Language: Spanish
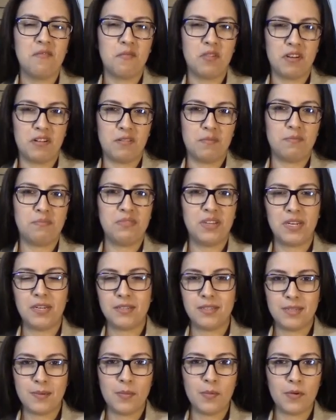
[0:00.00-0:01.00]
bueno,
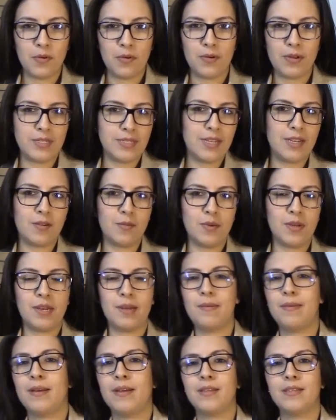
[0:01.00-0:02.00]
irse por uno así como
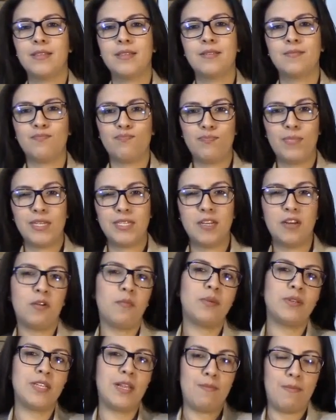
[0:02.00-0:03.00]
que más
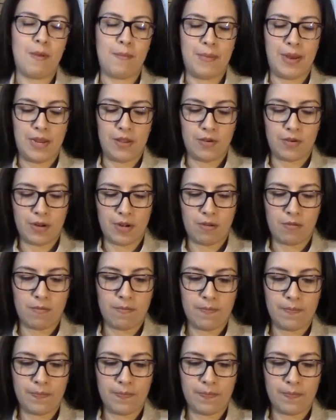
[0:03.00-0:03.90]
básico pues el papel yo creo.